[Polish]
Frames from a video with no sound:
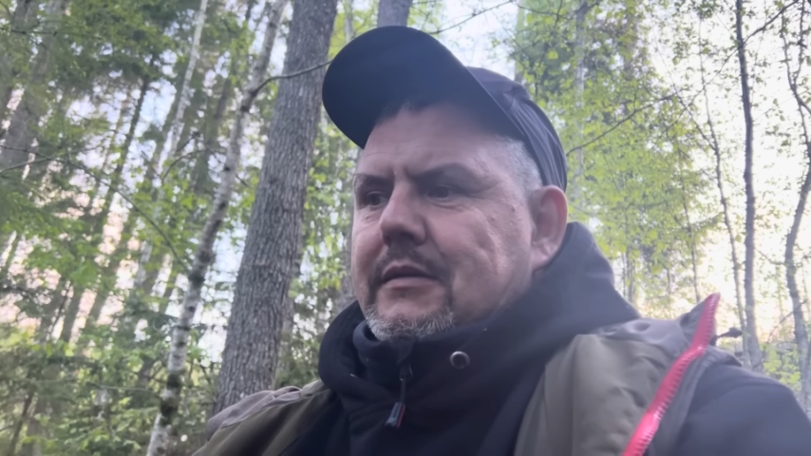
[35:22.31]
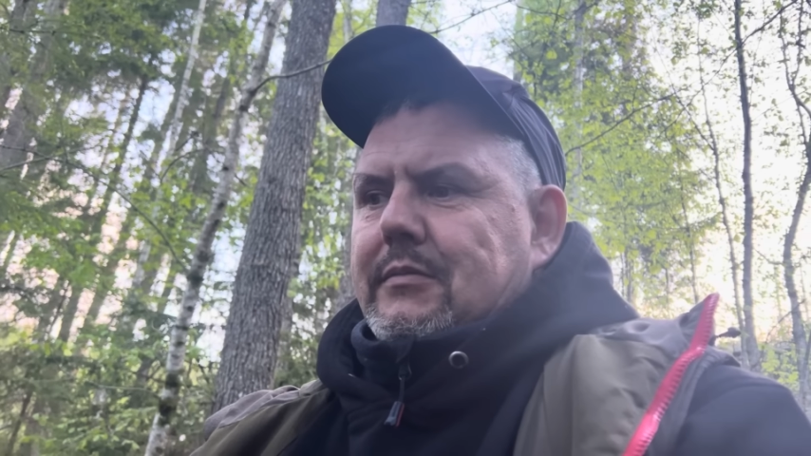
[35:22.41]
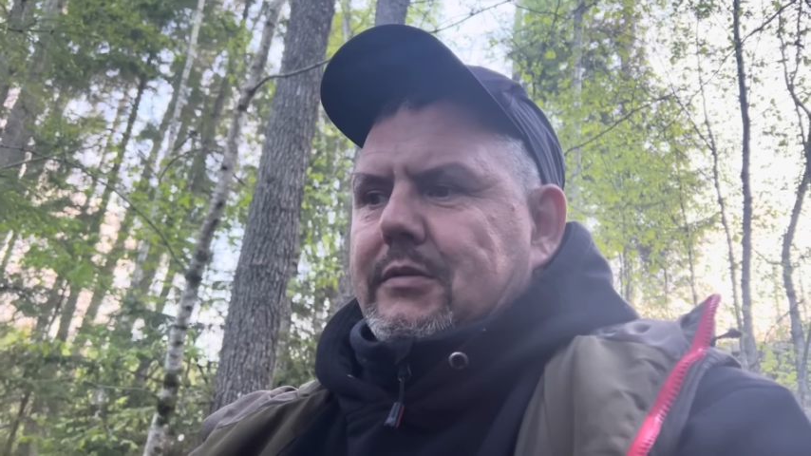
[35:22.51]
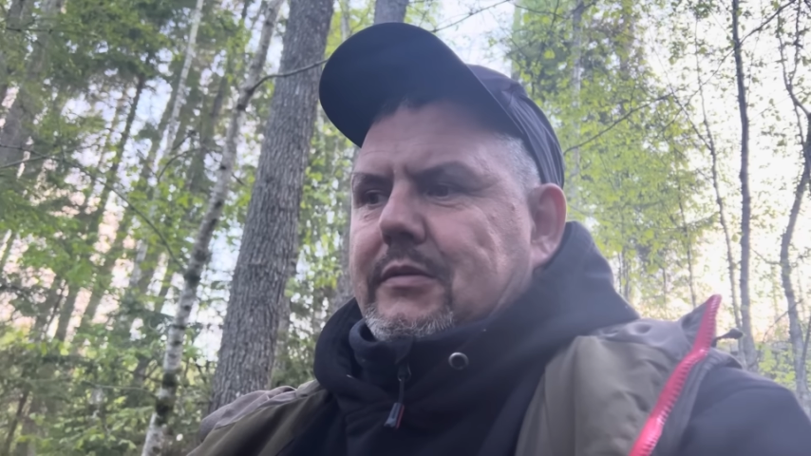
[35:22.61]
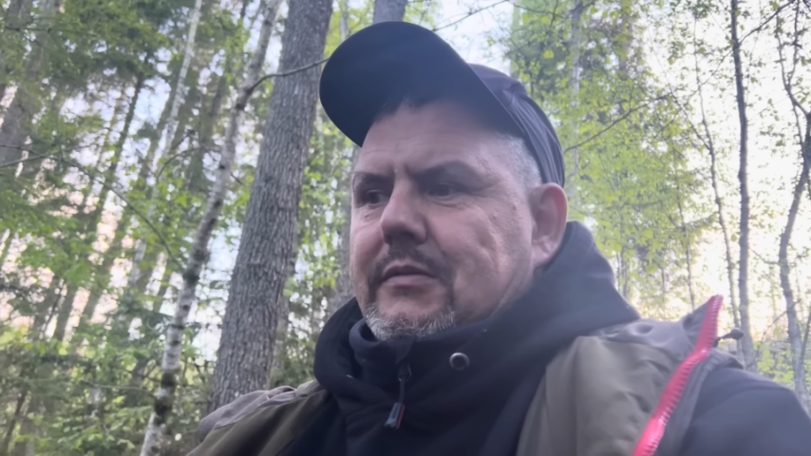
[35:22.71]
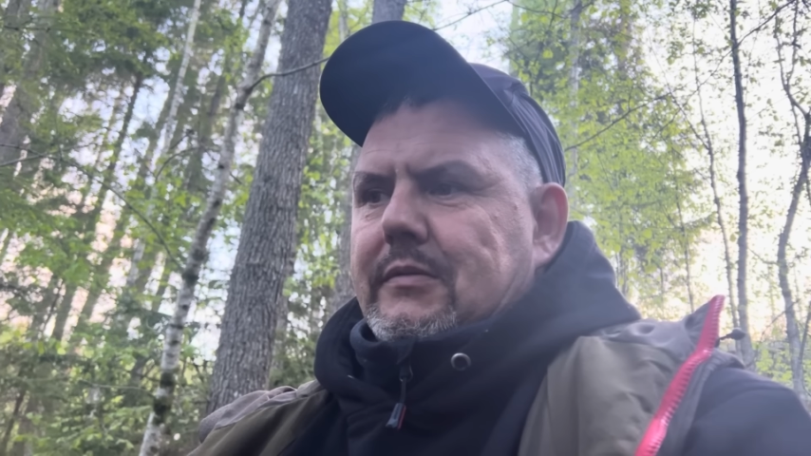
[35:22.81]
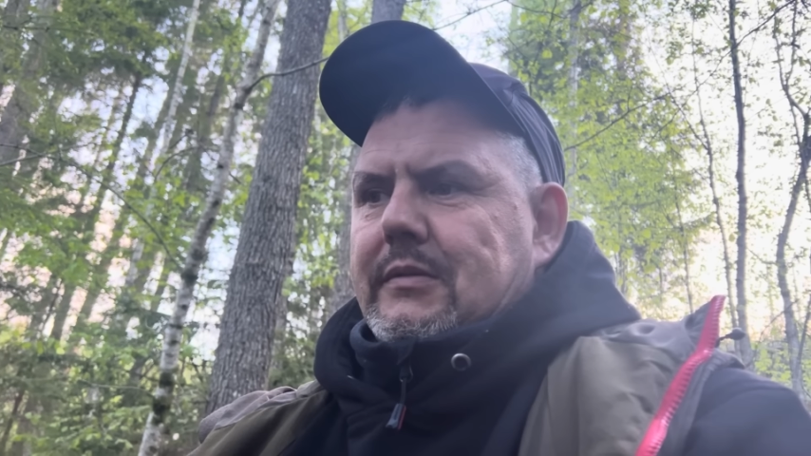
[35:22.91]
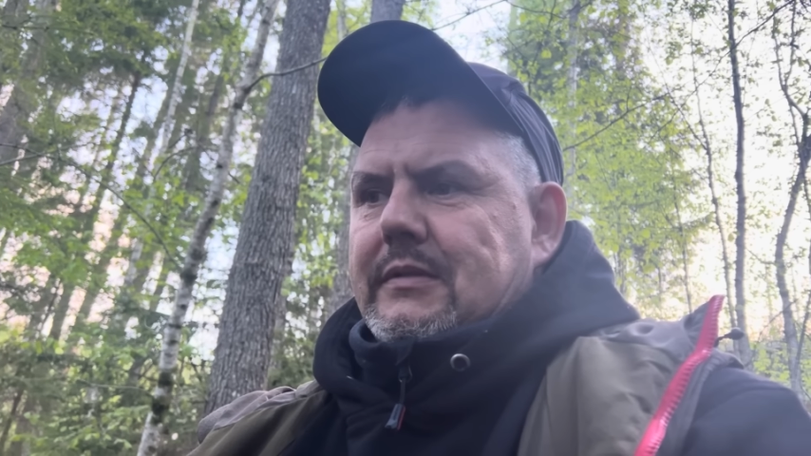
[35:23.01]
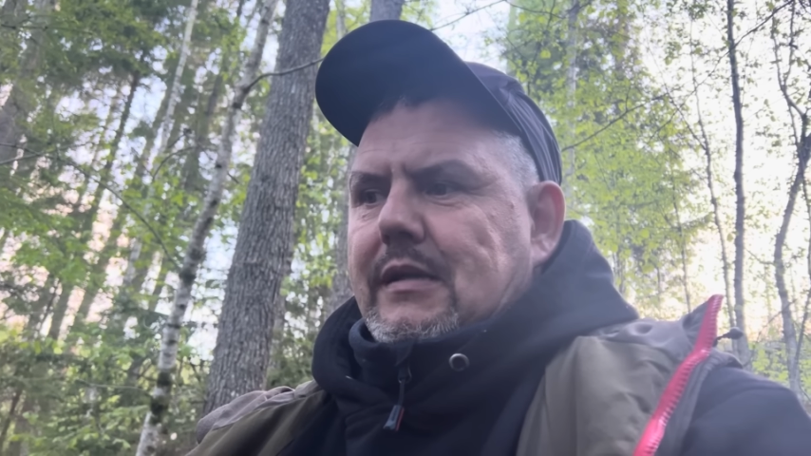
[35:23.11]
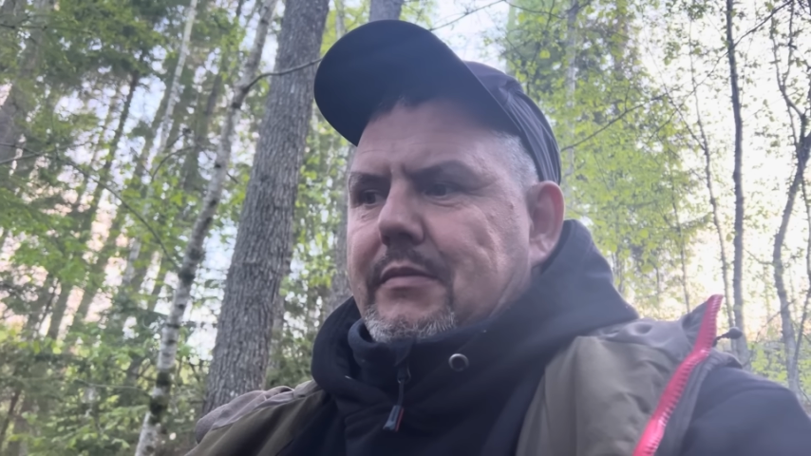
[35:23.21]
no bo to
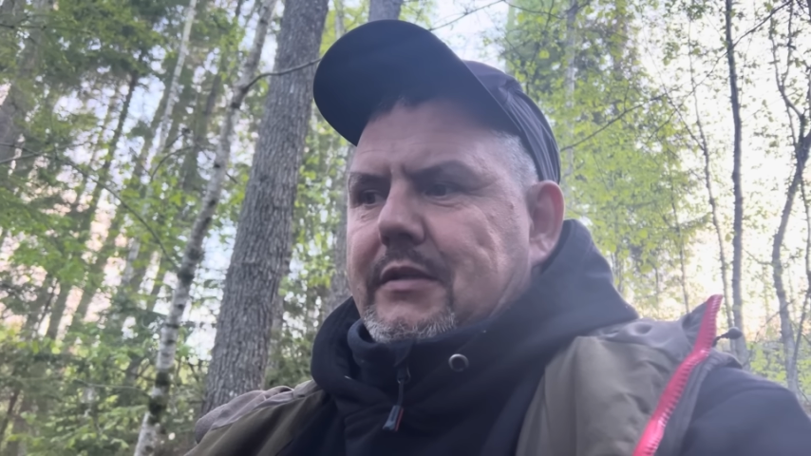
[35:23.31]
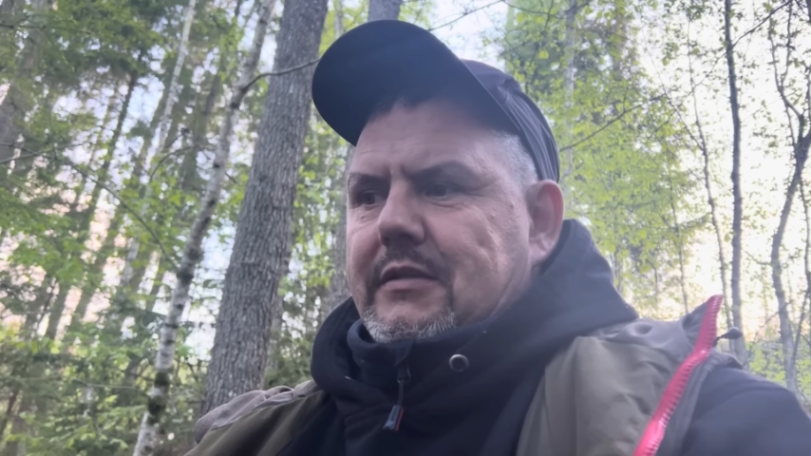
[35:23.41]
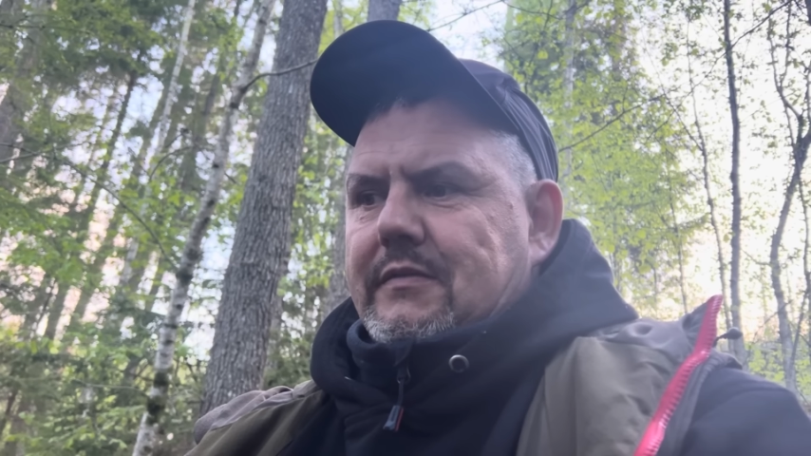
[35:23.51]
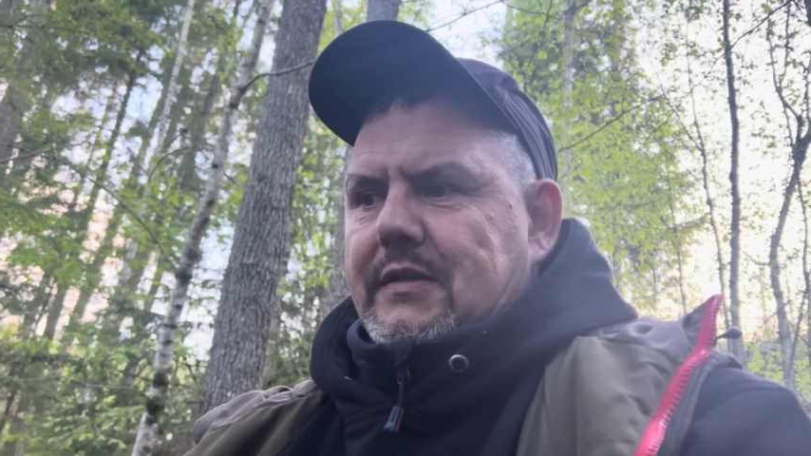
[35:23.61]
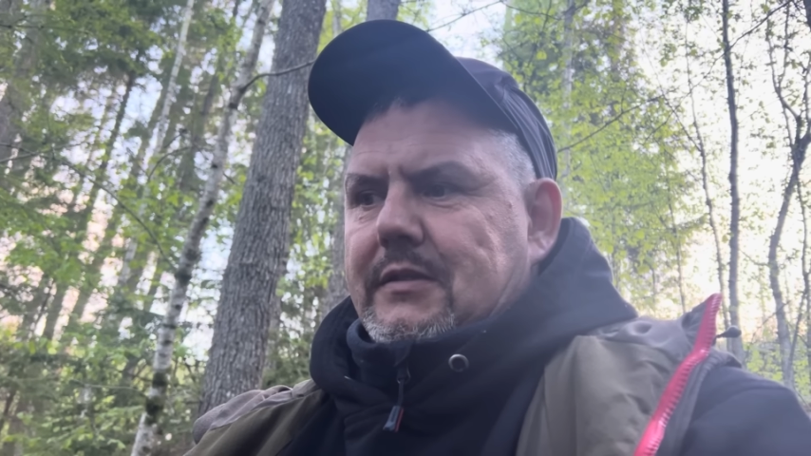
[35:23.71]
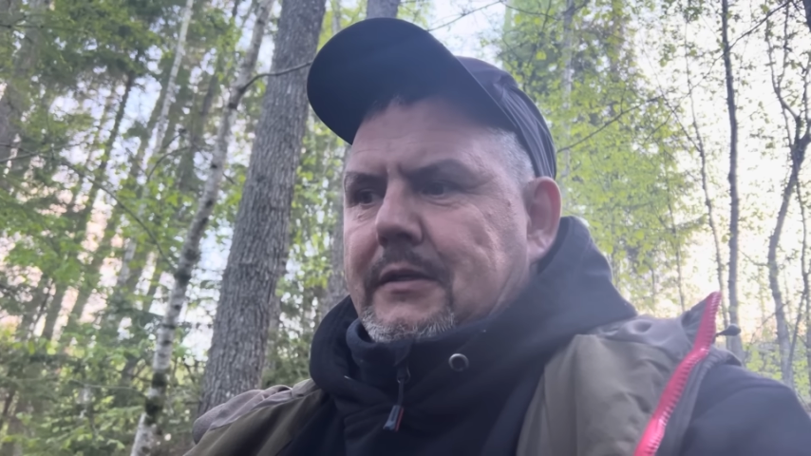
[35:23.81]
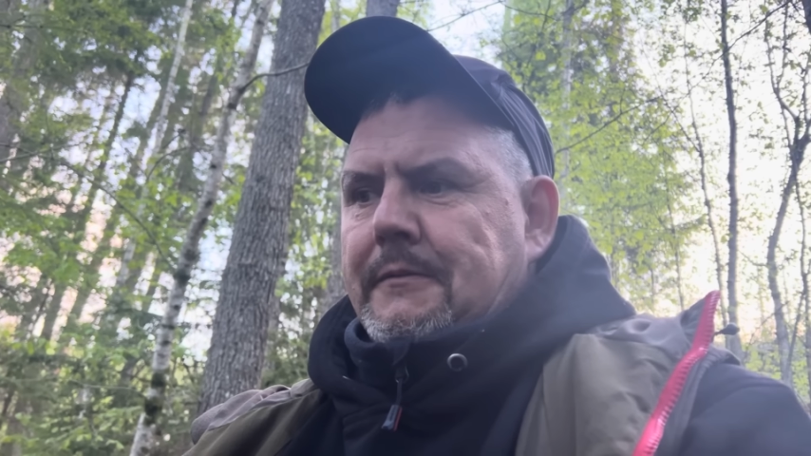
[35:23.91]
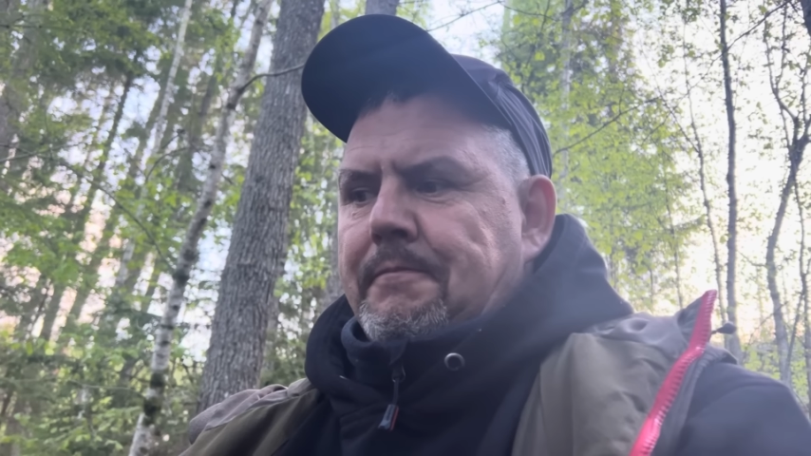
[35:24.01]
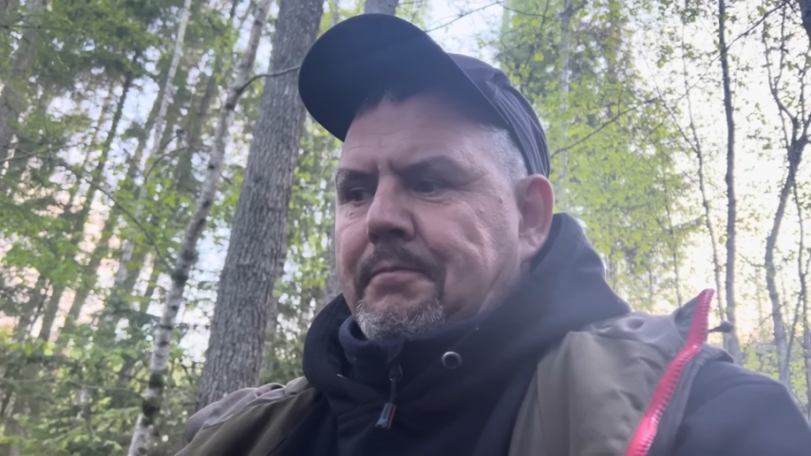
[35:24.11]
jest dla mnie też ważne.